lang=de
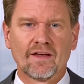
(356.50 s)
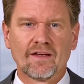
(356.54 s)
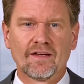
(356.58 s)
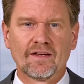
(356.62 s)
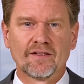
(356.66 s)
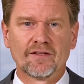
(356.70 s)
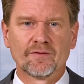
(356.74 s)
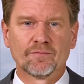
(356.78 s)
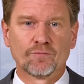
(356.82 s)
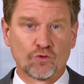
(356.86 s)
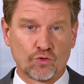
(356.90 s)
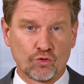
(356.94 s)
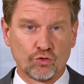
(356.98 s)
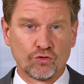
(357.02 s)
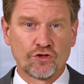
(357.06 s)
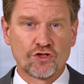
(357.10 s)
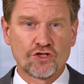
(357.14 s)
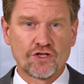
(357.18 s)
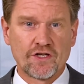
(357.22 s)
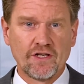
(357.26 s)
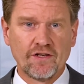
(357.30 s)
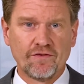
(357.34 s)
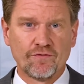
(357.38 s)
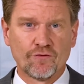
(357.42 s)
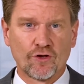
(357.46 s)
Äh,
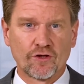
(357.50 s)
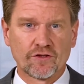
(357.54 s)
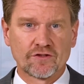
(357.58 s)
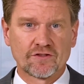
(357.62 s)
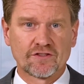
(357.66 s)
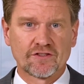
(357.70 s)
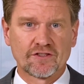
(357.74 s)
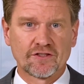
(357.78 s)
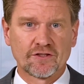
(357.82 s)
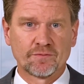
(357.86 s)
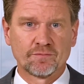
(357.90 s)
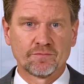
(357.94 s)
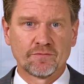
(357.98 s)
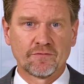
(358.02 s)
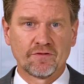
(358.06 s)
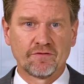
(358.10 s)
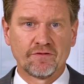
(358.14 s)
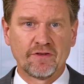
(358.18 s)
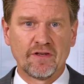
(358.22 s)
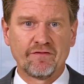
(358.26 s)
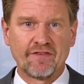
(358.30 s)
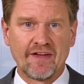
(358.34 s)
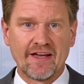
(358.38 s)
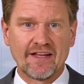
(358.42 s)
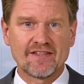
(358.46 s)
gutes Stichwort. Ähm,
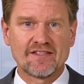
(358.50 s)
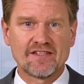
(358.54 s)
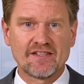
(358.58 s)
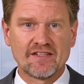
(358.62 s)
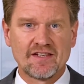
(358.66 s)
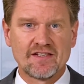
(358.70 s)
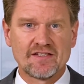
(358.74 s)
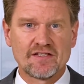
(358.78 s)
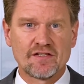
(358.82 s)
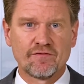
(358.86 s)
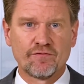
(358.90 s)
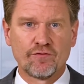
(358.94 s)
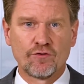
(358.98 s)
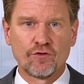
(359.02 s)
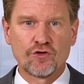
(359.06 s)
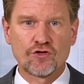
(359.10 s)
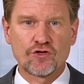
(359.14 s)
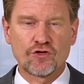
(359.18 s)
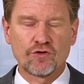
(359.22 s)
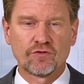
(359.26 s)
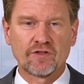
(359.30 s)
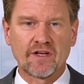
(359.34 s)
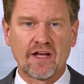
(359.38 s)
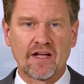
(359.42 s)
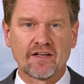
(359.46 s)
wie werden Sie diese
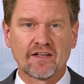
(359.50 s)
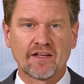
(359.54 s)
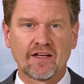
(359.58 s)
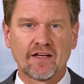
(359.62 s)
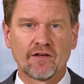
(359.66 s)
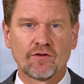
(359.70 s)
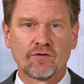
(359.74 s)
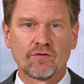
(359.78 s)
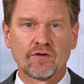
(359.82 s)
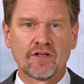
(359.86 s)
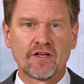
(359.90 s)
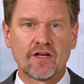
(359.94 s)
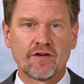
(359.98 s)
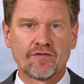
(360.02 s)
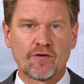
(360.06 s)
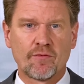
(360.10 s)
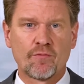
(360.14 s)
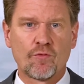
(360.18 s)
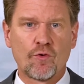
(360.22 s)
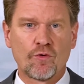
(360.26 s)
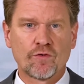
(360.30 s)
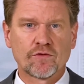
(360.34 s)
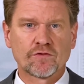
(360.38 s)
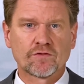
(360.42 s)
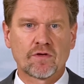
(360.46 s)
Wünsche und Anregungen der
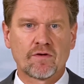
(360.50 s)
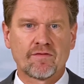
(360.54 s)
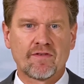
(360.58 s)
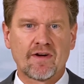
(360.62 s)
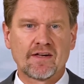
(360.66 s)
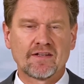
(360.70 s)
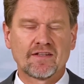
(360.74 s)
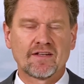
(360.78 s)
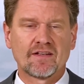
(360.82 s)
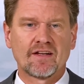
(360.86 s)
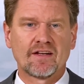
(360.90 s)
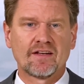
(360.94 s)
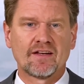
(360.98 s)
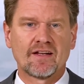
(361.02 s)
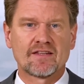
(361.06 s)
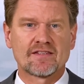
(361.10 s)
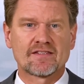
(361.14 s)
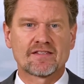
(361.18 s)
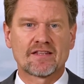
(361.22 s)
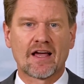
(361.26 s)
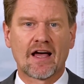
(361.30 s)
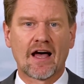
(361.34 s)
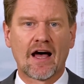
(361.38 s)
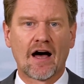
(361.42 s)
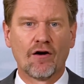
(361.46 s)
Vermögensverwalter dann
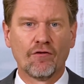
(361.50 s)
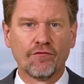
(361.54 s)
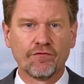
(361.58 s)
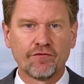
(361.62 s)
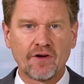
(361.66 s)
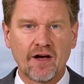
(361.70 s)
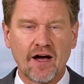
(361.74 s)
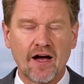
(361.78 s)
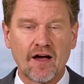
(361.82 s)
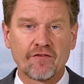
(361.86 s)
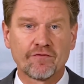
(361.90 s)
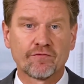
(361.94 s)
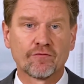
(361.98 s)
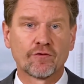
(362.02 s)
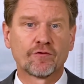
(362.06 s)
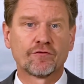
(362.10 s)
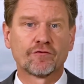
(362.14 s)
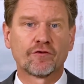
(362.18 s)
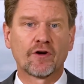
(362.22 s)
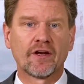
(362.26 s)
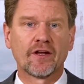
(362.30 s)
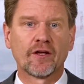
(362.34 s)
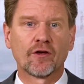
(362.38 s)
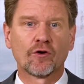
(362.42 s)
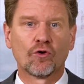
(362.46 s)
jetzt aufgreifen und
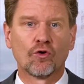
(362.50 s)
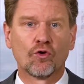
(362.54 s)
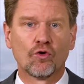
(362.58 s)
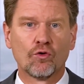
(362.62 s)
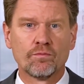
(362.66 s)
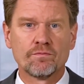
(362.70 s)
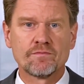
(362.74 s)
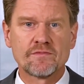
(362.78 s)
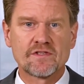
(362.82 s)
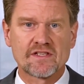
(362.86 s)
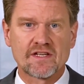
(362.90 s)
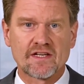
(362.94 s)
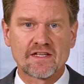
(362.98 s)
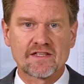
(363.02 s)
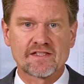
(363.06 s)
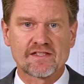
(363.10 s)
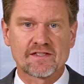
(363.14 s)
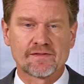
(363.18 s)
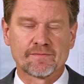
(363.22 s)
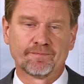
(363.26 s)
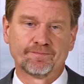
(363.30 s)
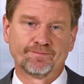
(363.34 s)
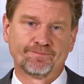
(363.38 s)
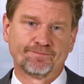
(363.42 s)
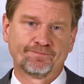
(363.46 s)
vor allen Dingen
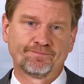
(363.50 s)
umsetzen?